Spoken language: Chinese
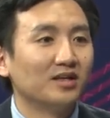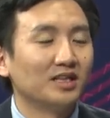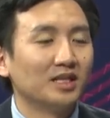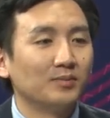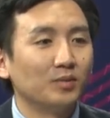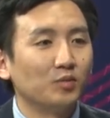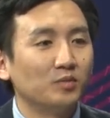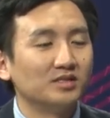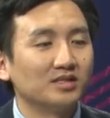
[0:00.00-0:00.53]
那
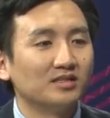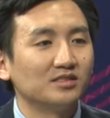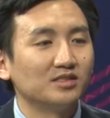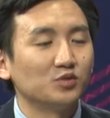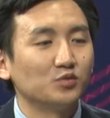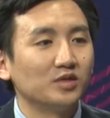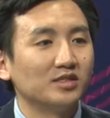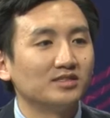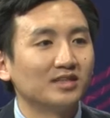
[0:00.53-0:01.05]
么我们想
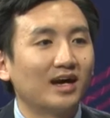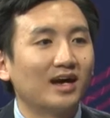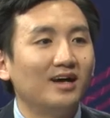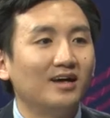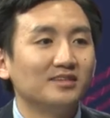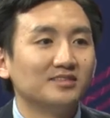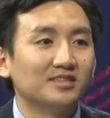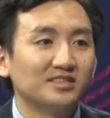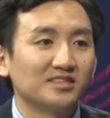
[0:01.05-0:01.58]
请问一下，
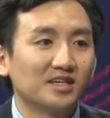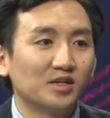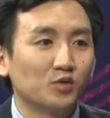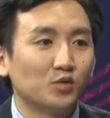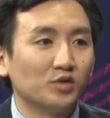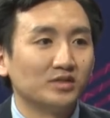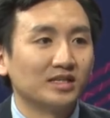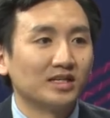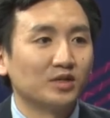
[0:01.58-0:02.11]
这三个
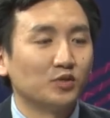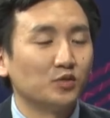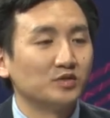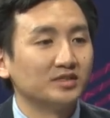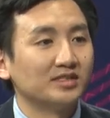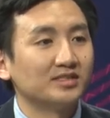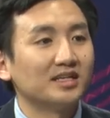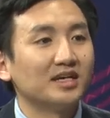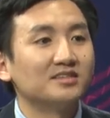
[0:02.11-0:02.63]
国家的火
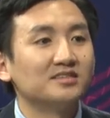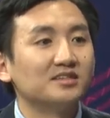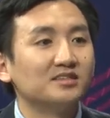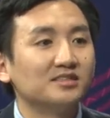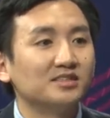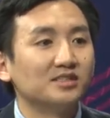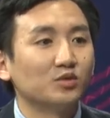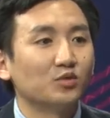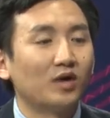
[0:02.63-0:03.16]
星探测
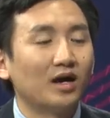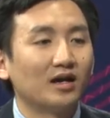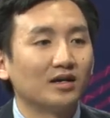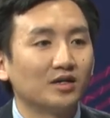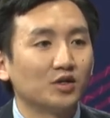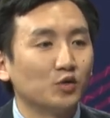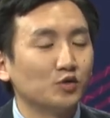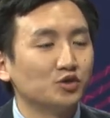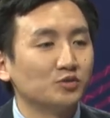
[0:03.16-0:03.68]
计划
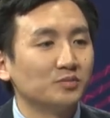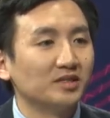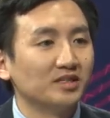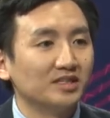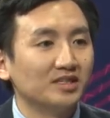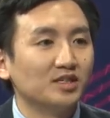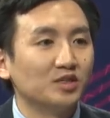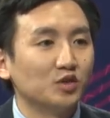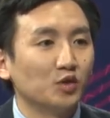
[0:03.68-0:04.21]
各有什么
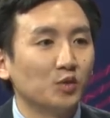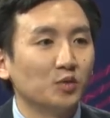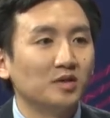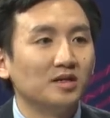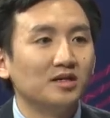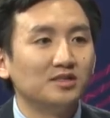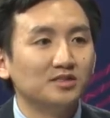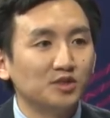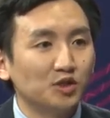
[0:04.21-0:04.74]
异同，
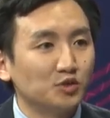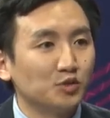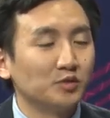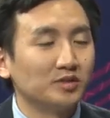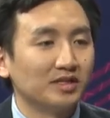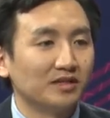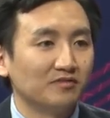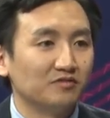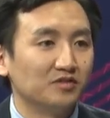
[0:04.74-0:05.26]
侧重
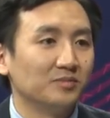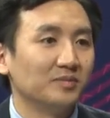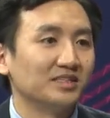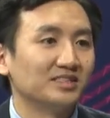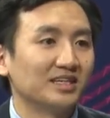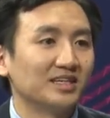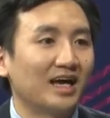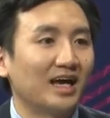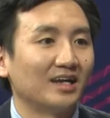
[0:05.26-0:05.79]
点分别
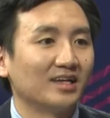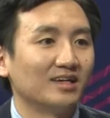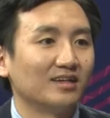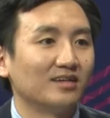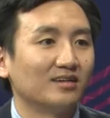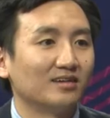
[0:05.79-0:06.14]
在哪里？